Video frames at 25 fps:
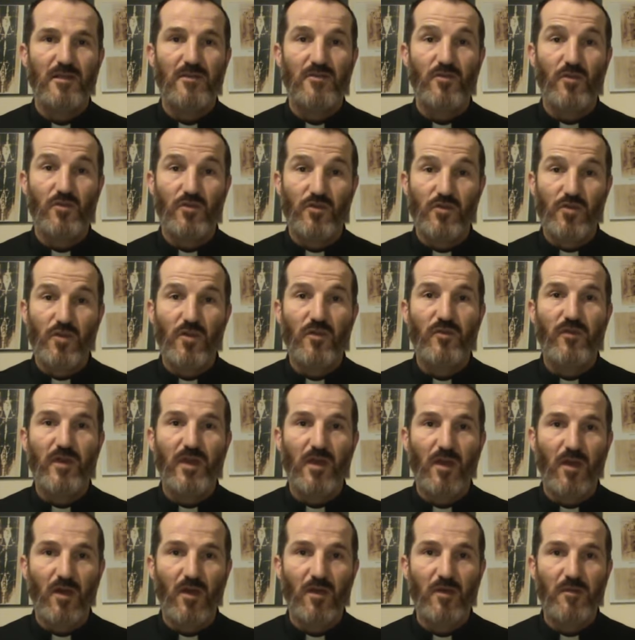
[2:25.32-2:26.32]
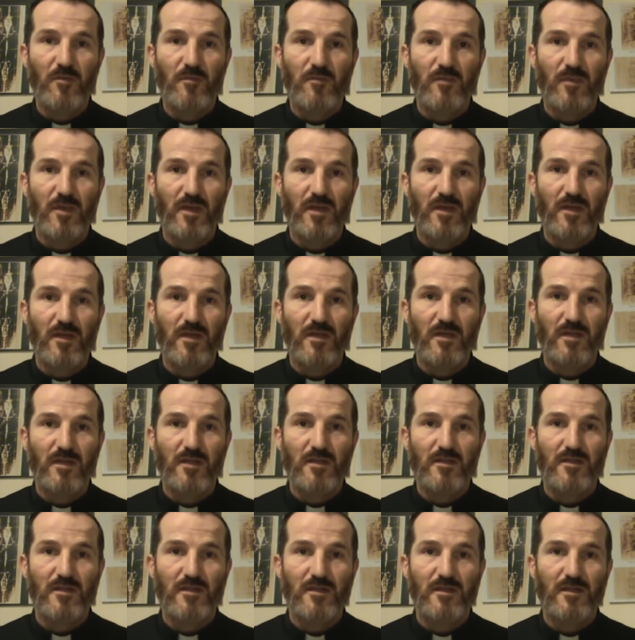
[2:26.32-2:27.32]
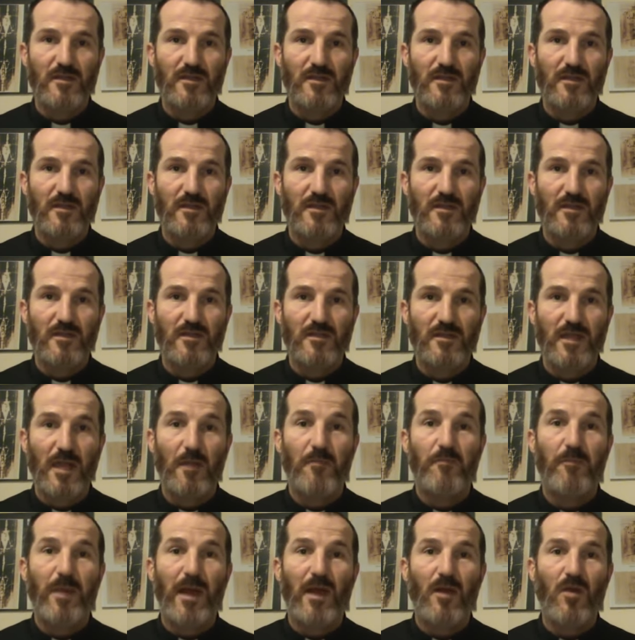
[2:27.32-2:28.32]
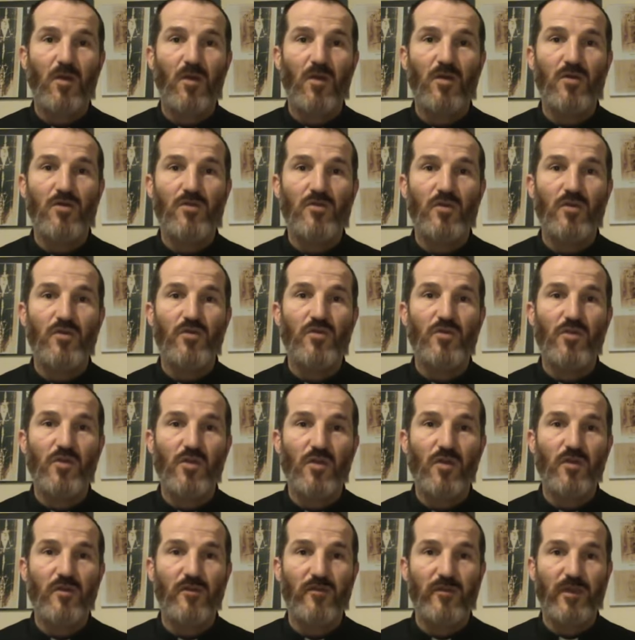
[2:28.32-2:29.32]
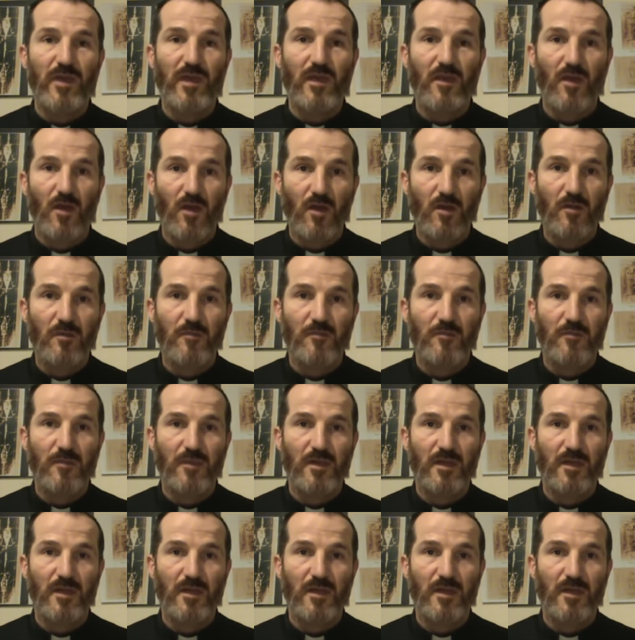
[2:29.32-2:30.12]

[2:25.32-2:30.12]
De Dieu fait homme. La parole de Dieu fait homme.